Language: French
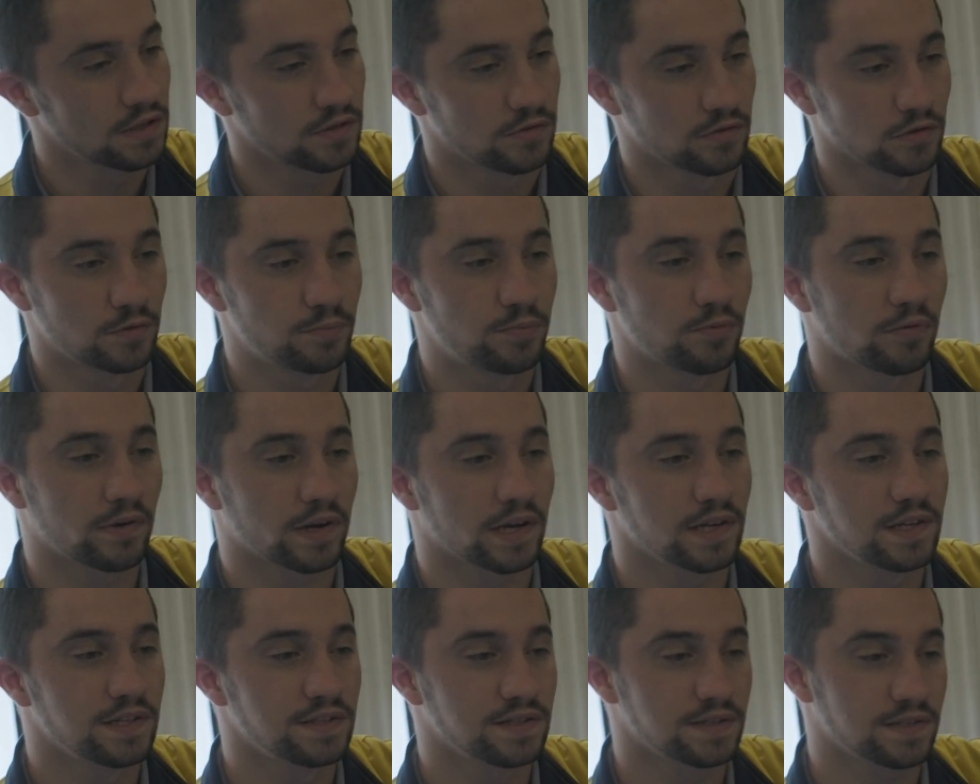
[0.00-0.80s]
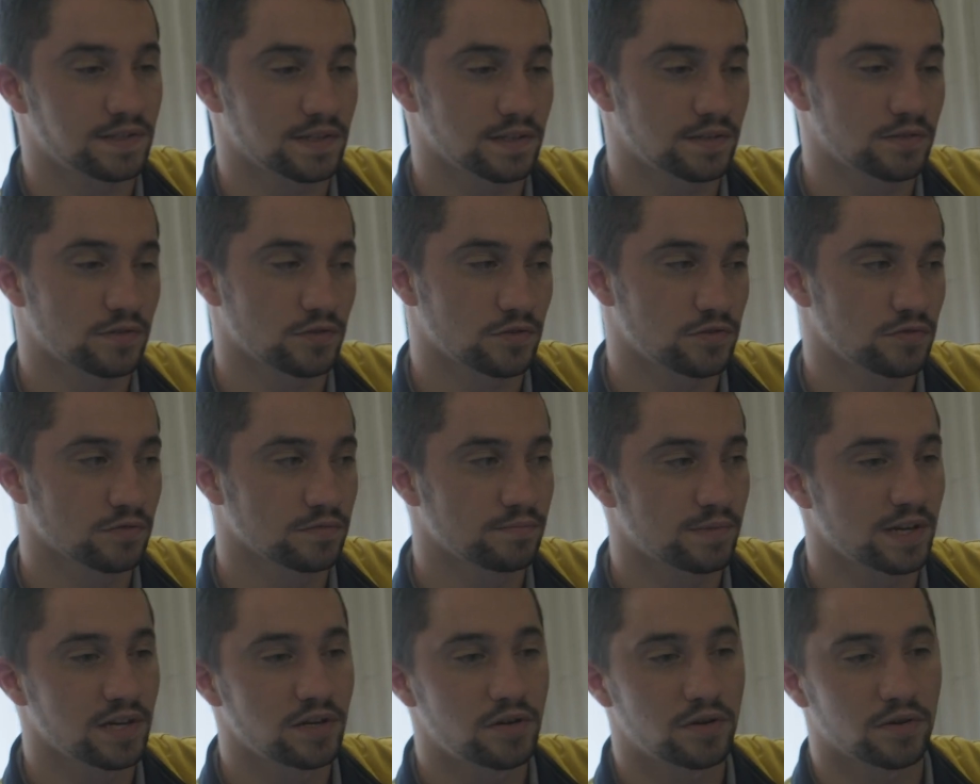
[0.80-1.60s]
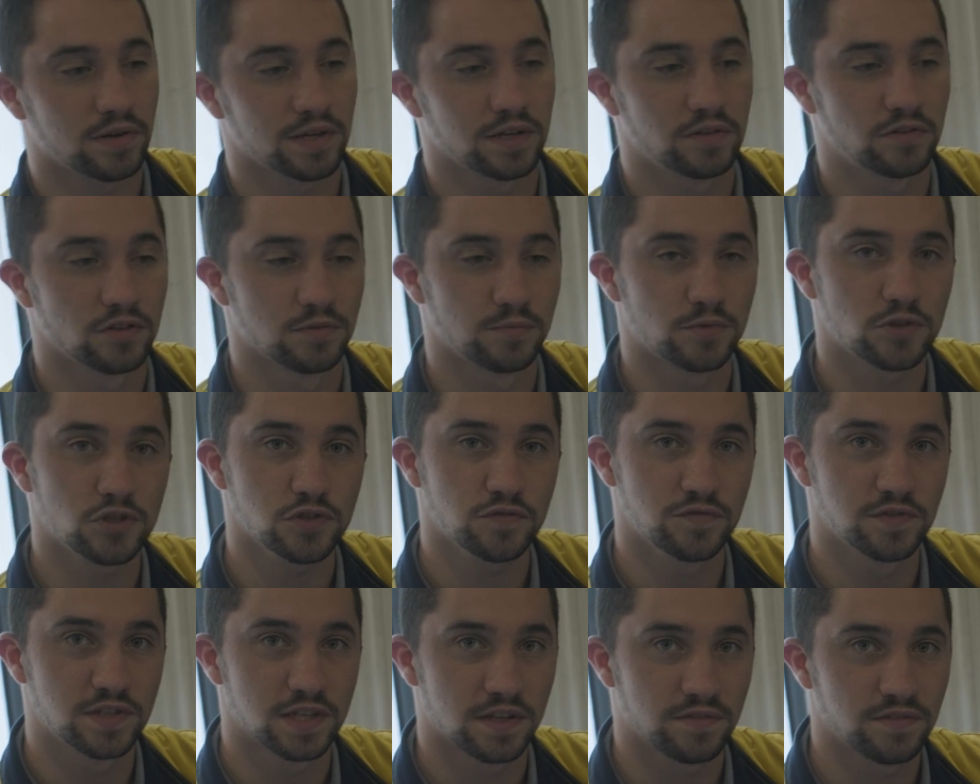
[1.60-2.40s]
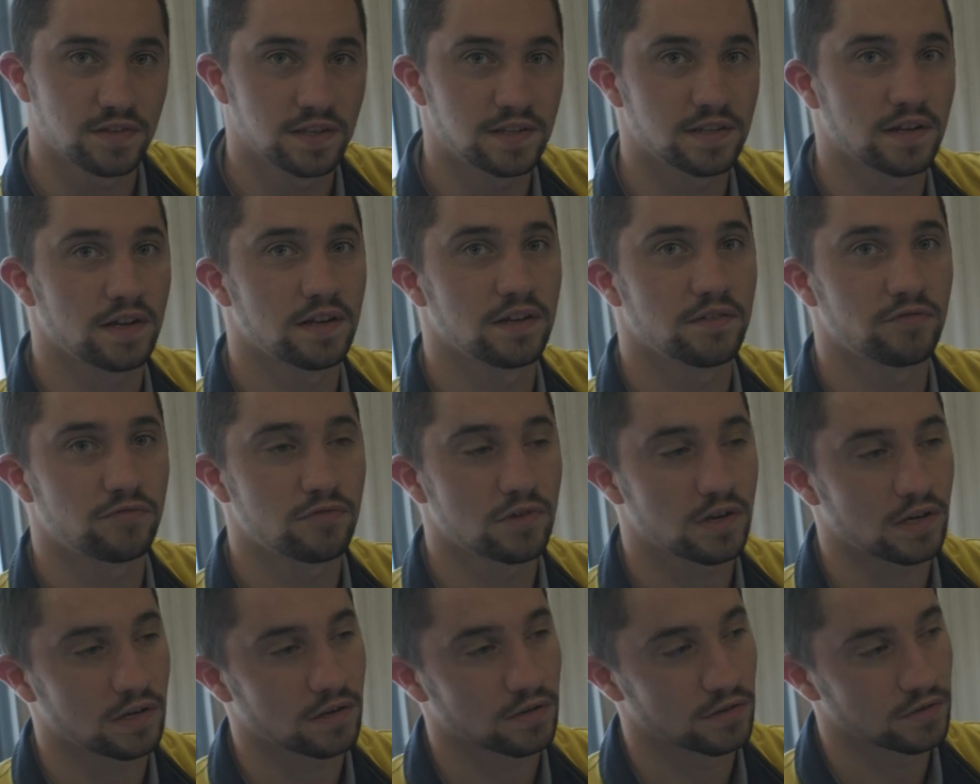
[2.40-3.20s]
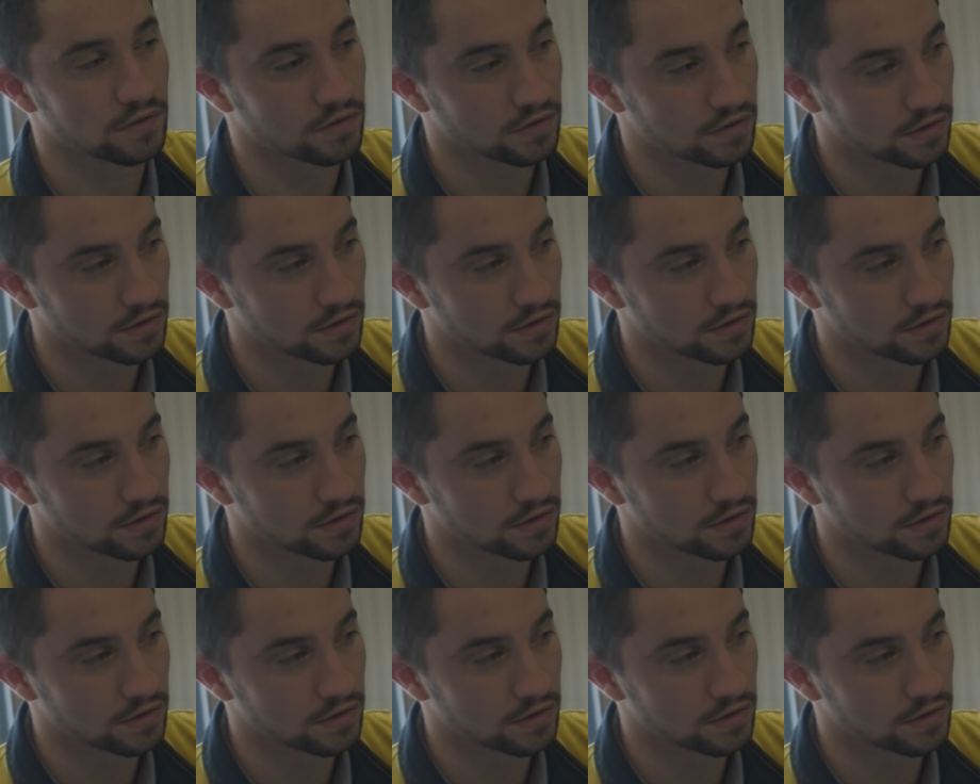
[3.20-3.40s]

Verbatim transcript: Donc pour réaliser cette tension de maille correctement, je vous invite à aller voir